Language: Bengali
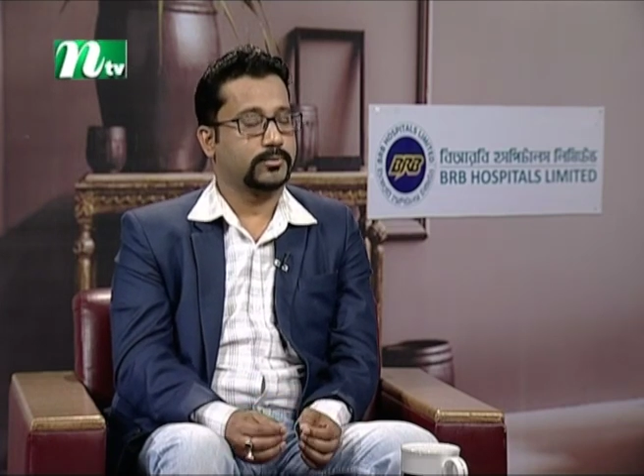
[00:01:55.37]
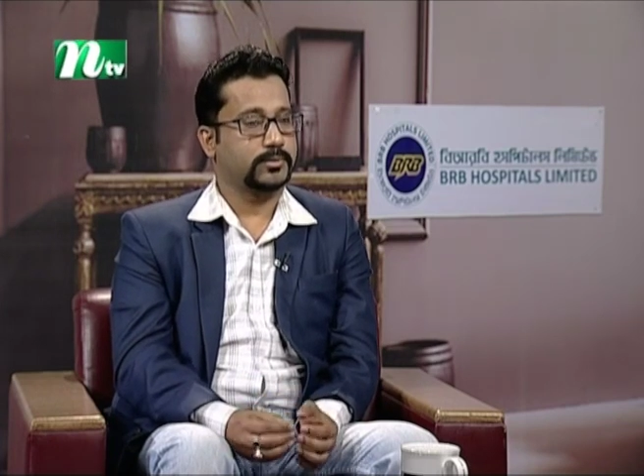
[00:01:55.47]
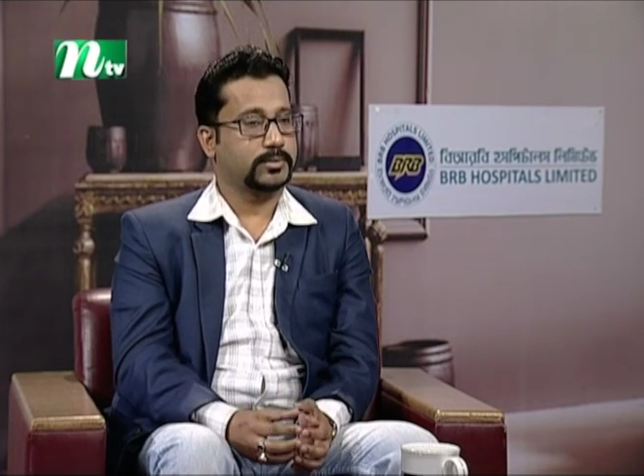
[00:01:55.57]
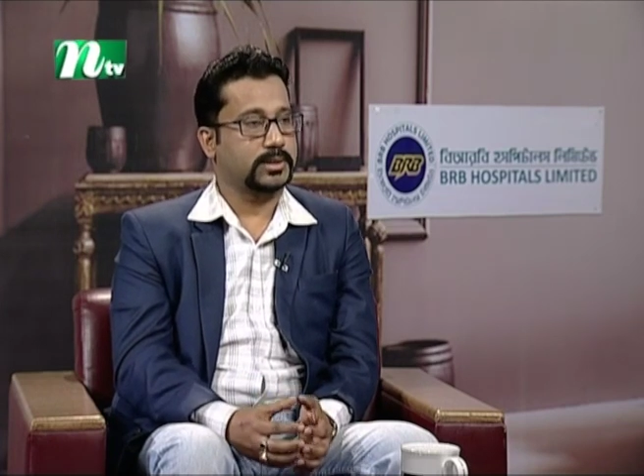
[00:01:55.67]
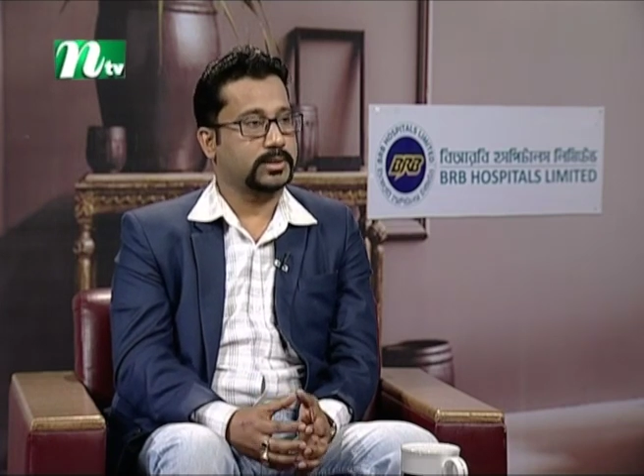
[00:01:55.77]

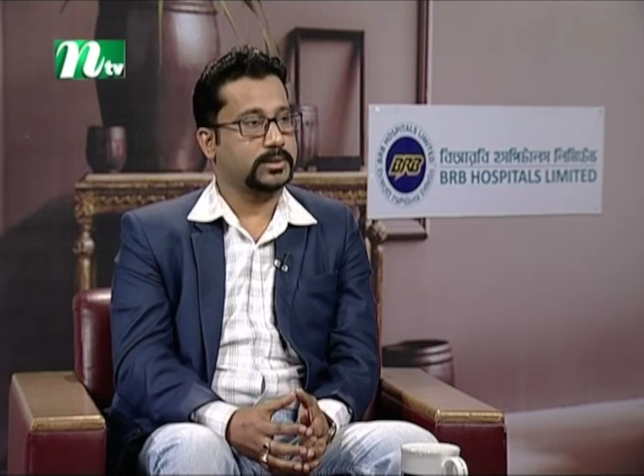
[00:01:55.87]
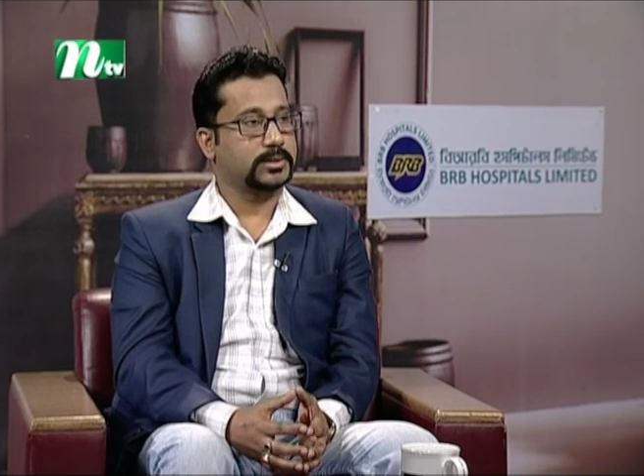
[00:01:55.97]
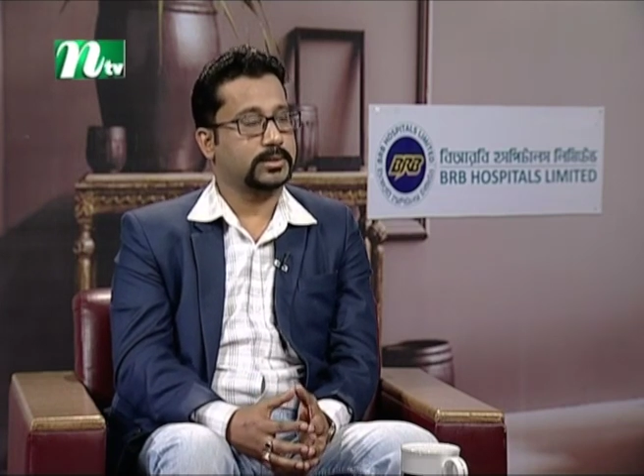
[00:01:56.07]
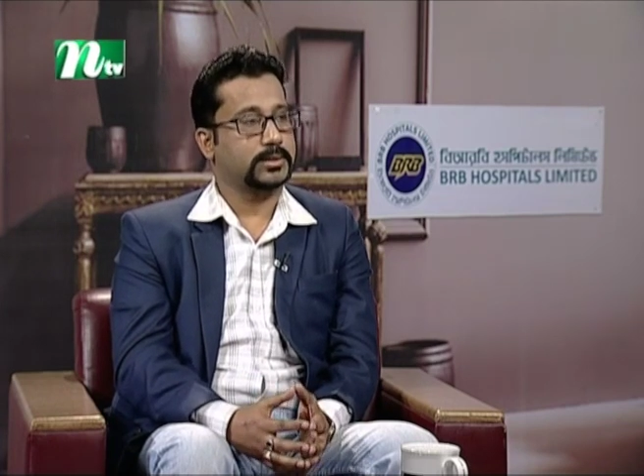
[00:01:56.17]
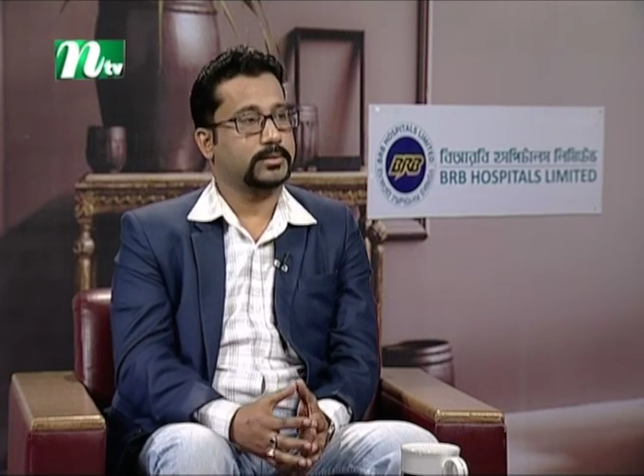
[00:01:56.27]
ওর সাথে
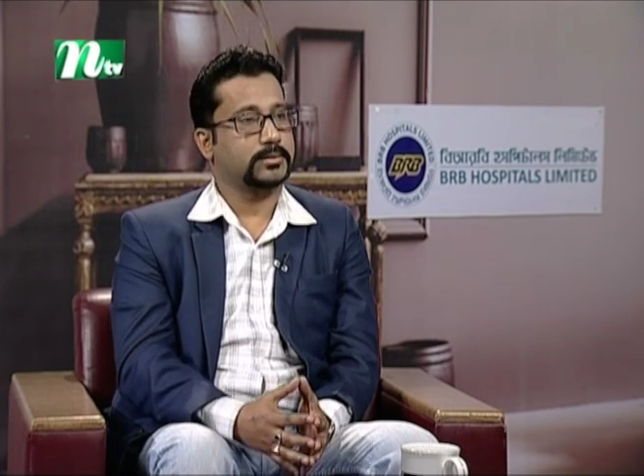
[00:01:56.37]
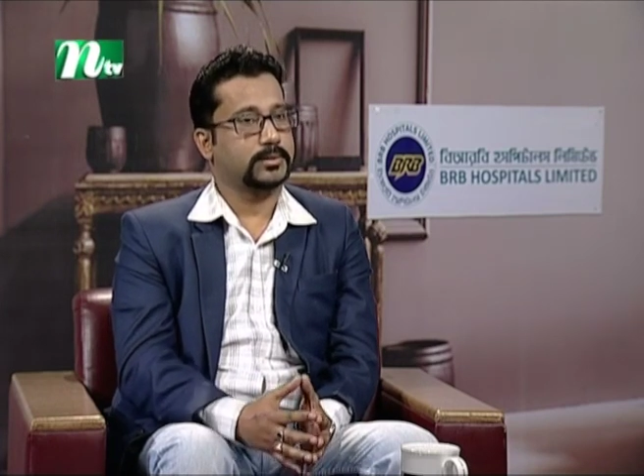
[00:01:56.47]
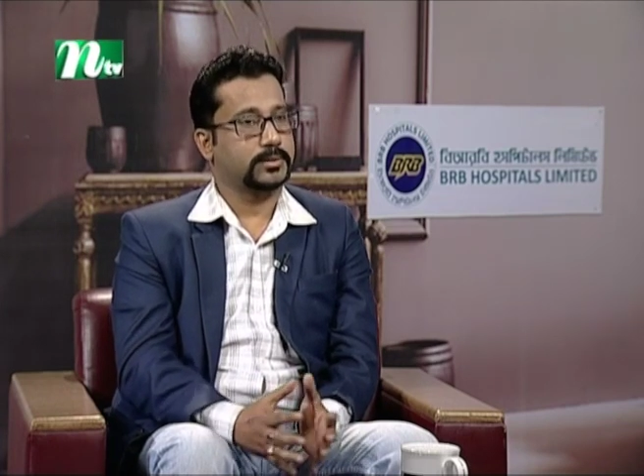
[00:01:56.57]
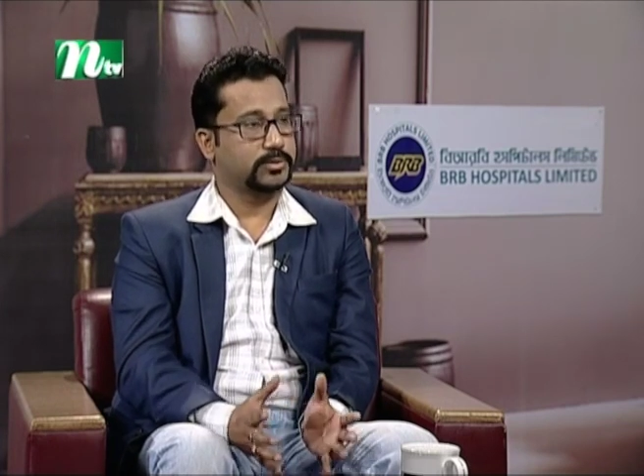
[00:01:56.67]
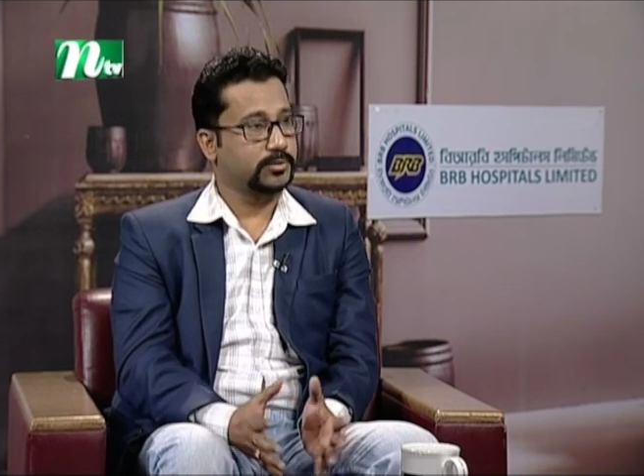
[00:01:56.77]
সাথে
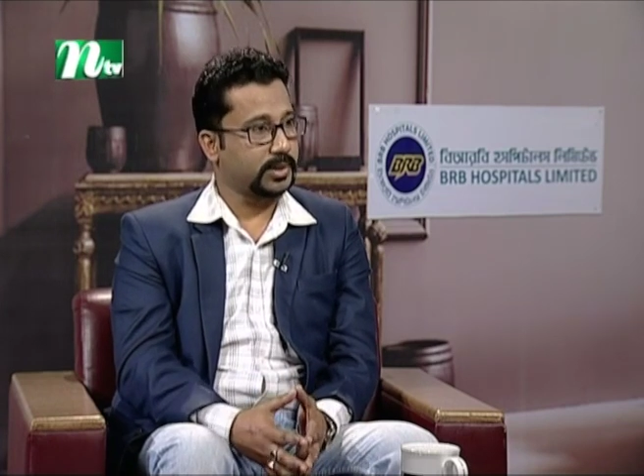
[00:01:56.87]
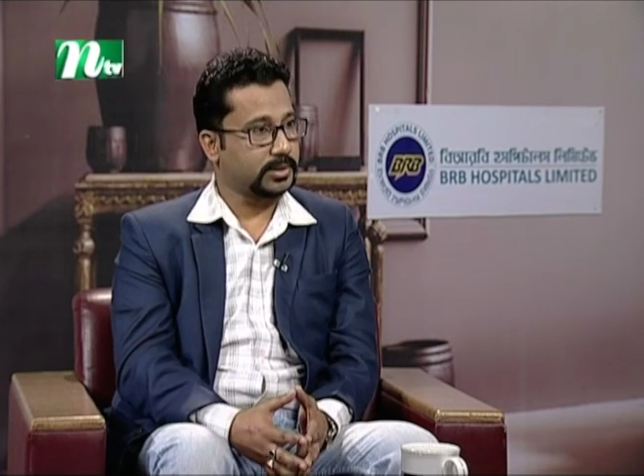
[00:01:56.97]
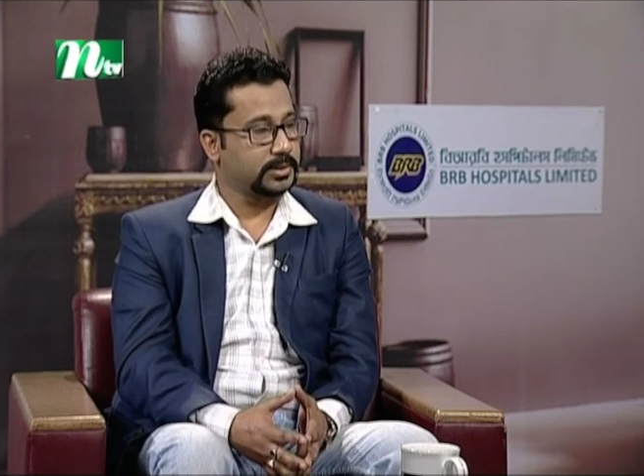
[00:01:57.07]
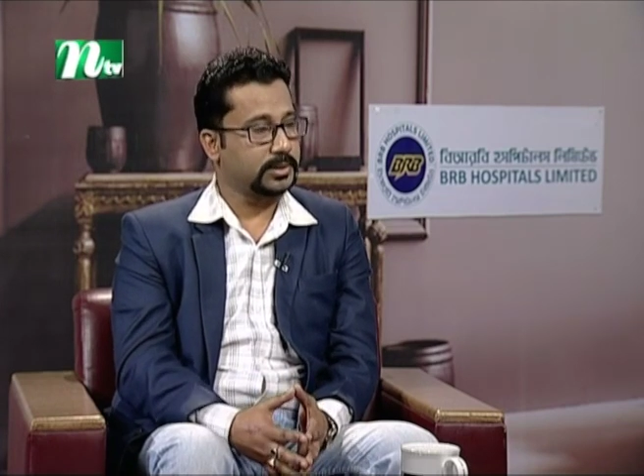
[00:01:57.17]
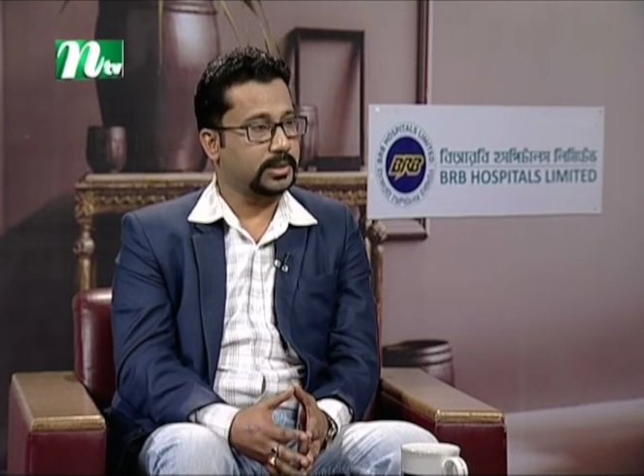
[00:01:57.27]
কিছু
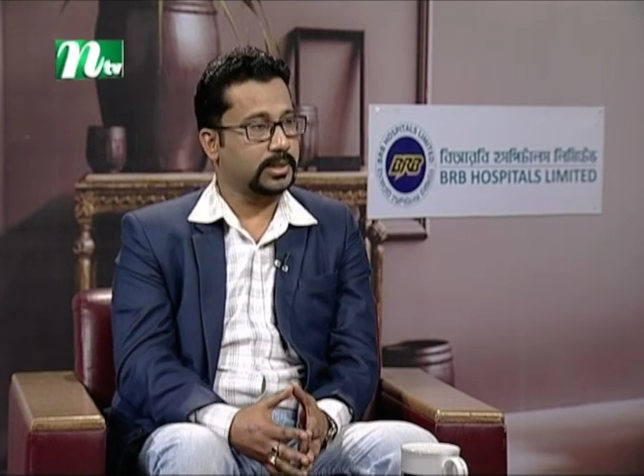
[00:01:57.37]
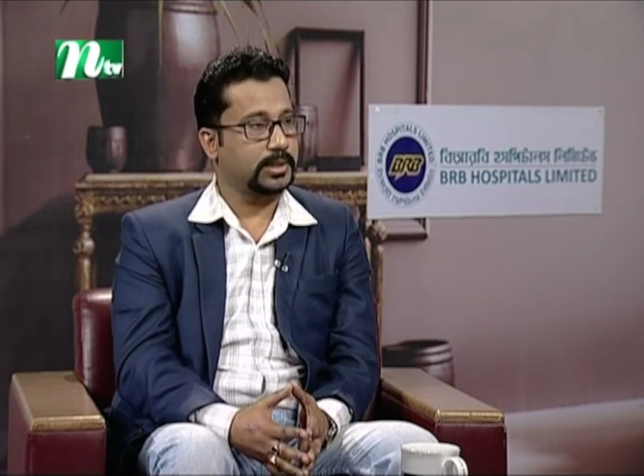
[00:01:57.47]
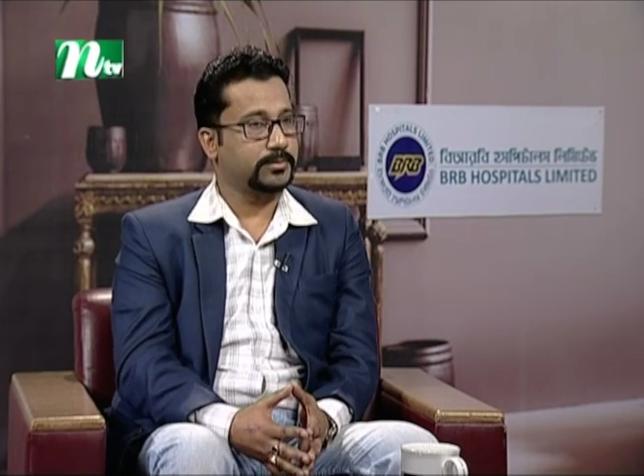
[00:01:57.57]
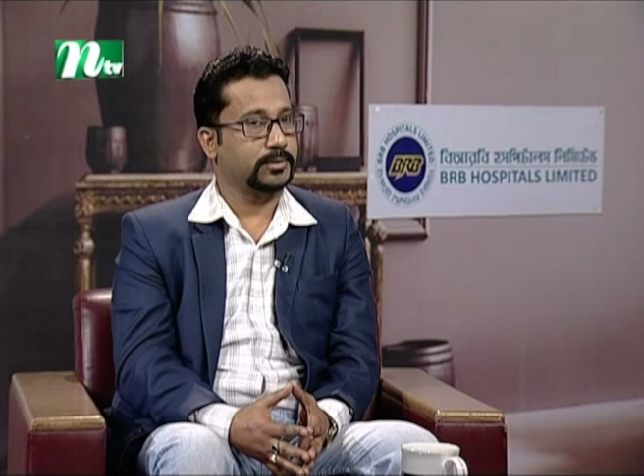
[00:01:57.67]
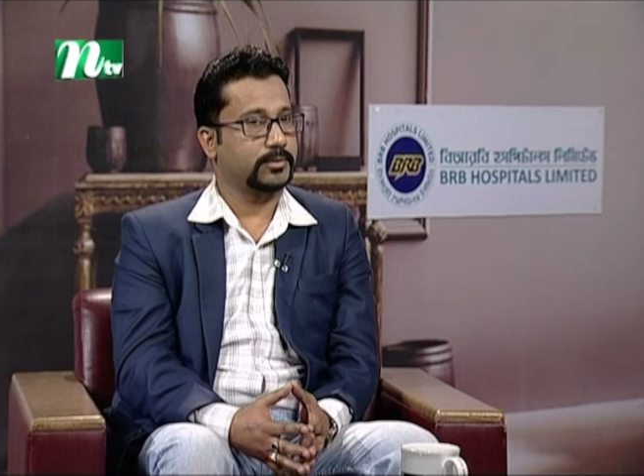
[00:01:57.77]
ব্যাকটেরিয়া
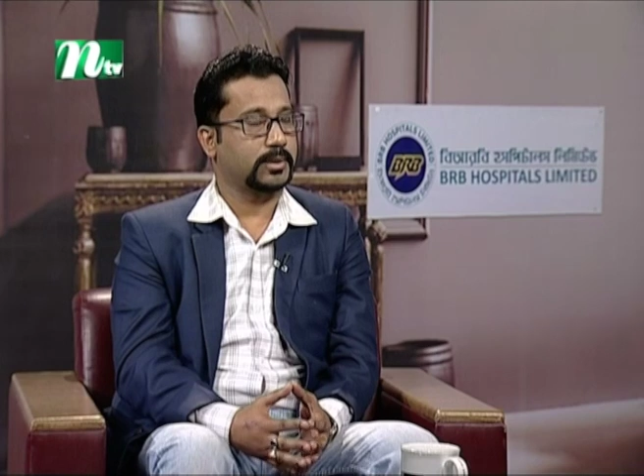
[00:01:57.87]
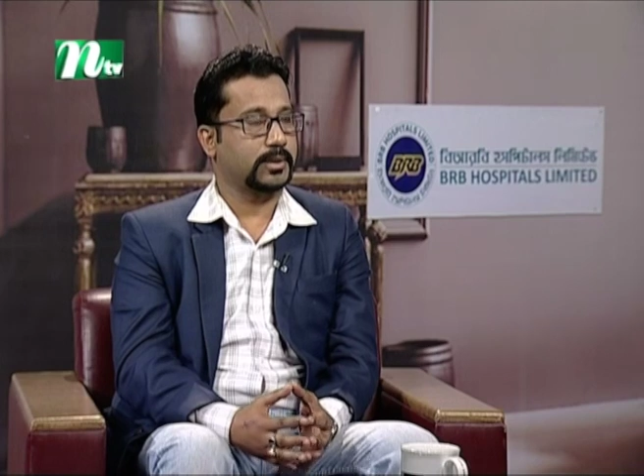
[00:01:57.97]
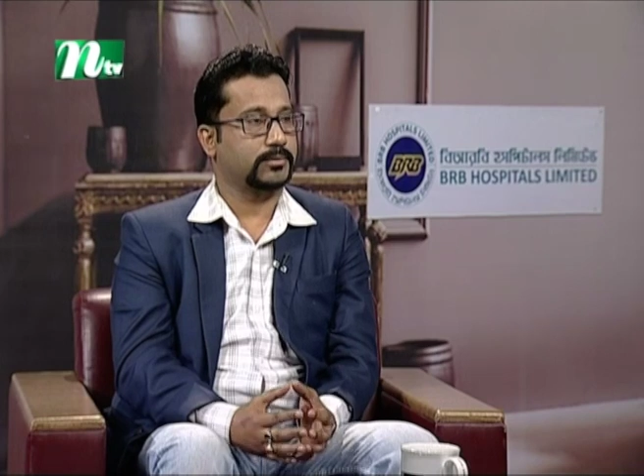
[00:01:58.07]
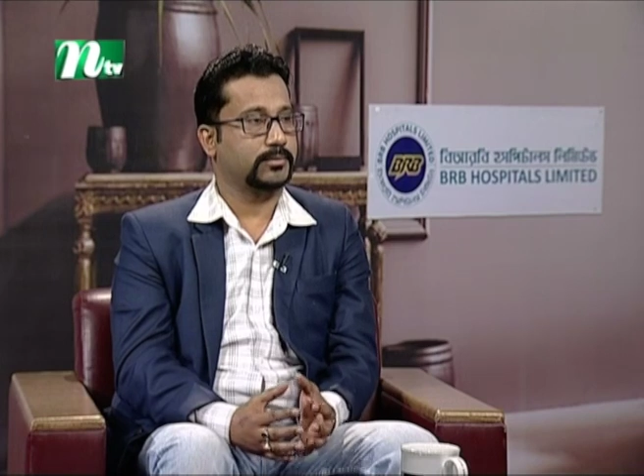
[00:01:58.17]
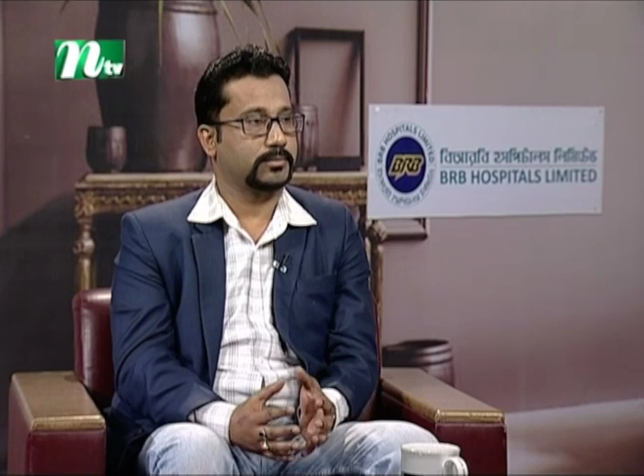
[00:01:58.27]
এবং
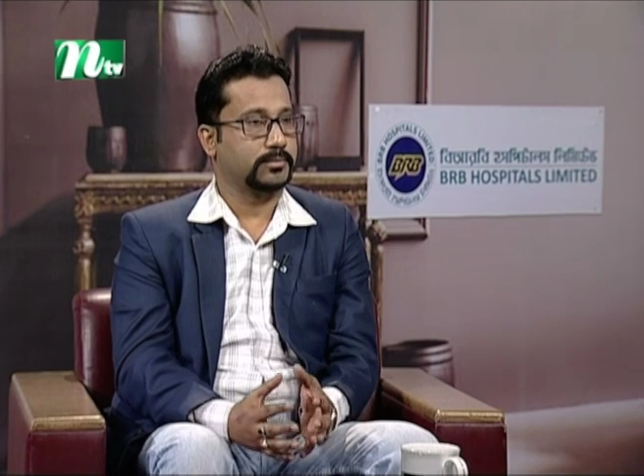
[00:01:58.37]
আরও